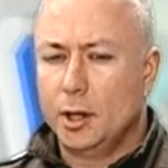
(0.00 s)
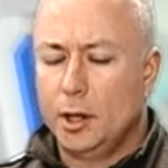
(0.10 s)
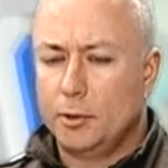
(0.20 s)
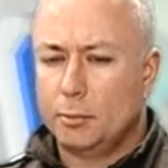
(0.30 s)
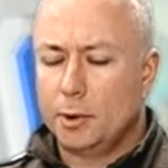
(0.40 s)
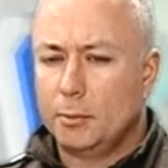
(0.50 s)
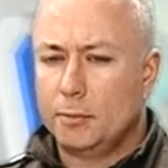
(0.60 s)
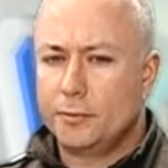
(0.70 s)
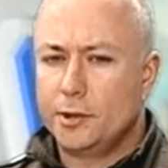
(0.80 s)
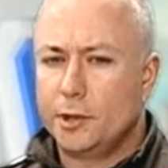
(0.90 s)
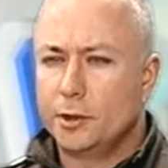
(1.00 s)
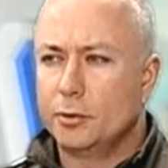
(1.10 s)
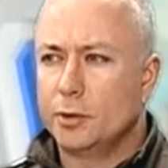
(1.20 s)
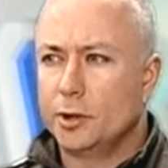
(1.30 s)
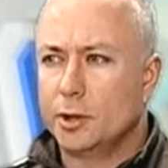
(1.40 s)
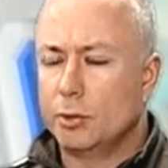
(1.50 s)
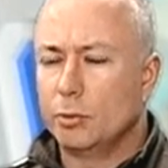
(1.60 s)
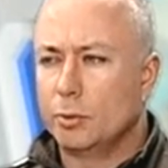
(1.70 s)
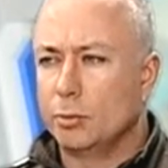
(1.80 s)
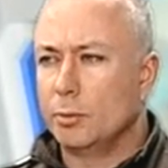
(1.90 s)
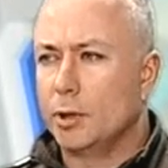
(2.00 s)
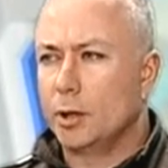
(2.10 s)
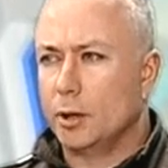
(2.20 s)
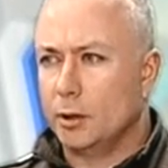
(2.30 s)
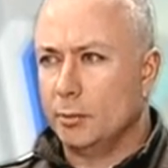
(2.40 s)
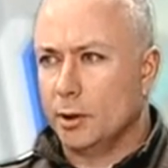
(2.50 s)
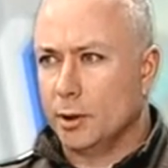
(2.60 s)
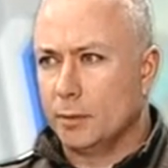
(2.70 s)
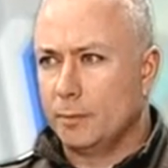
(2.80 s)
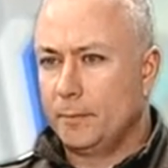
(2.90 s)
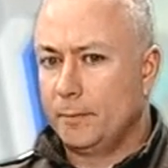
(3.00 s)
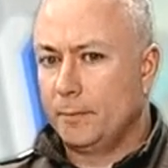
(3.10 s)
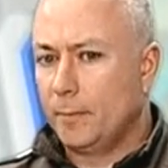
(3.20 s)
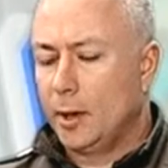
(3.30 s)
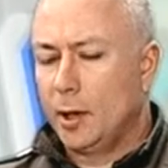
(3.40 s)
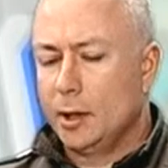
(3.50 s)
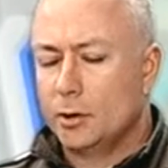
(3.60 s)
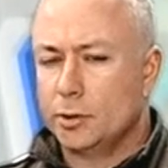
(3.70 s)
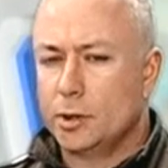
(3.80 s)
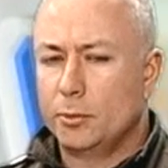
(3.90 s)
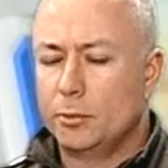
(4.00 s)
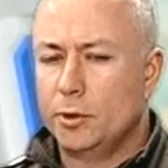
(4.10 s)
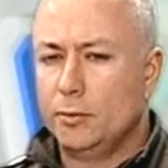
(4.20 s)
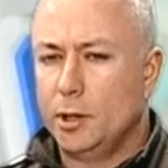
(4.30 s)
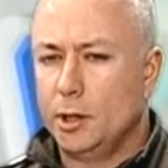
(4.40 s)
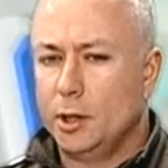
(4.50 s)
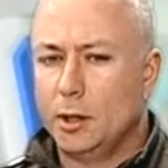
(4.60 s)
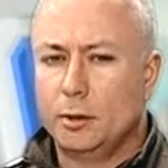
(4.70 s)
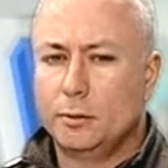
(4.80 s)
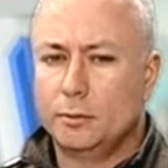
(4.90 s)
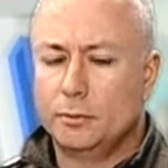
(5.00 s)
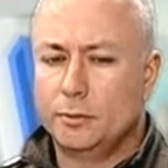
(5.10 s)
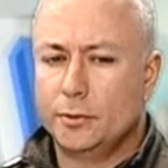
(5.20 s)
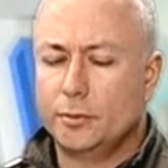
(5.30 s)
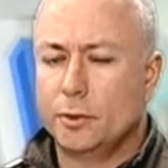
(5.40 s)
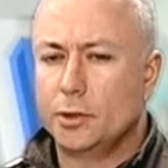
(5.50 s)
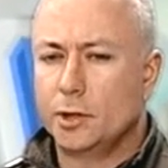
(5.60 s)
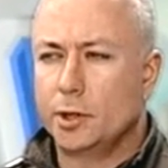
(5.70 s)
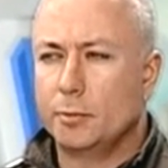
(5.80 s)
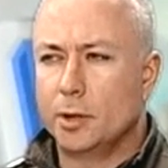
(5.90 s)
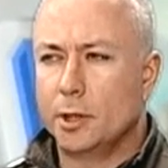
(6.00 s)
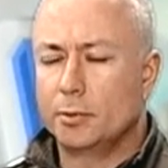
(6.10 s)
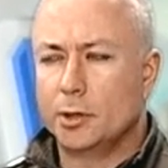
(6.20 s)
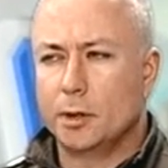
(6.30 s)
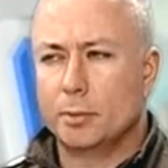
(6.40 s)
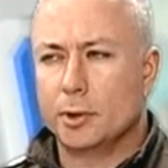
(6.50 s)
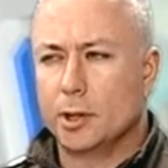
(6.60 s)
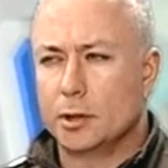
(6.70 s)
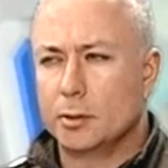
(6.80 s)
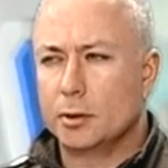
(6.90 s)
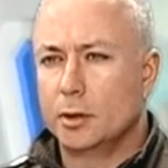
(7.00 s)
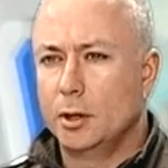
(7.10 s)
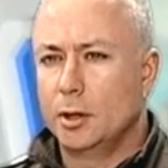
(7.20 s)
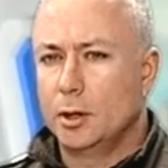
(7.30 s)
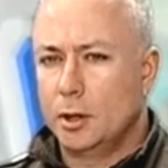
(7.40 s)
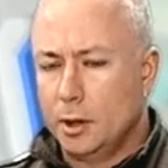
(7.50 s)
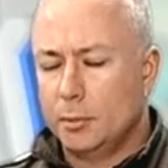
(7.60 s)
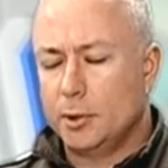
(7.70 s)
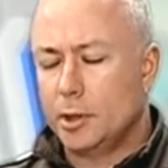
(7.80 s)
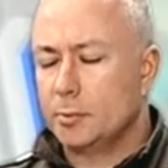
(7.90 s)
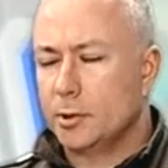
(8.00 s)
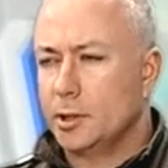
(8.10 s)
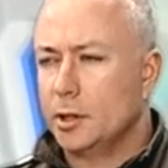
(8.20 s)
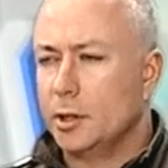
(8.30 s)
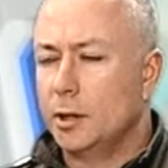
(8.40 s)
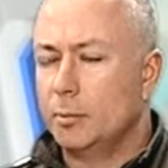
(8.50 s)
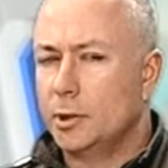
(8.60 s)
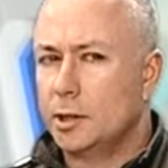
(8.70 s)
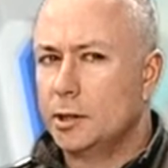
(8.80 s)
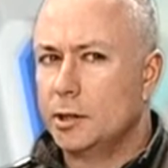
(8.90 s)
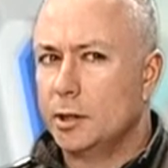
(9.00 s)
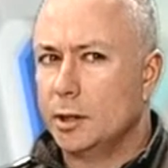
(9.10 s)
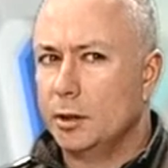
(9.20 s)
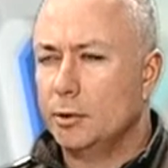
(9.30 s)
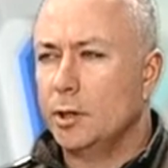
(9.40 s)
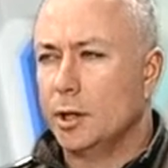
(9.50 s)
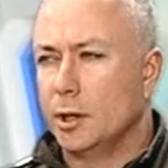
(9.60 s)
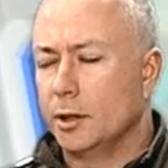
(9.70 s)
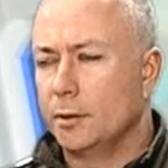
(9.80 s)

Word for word: И вот прямо в середину этой группы упала мина. Что самое удивительное, всего лишь один погибший и 15, и 15, и 15 людей ранены.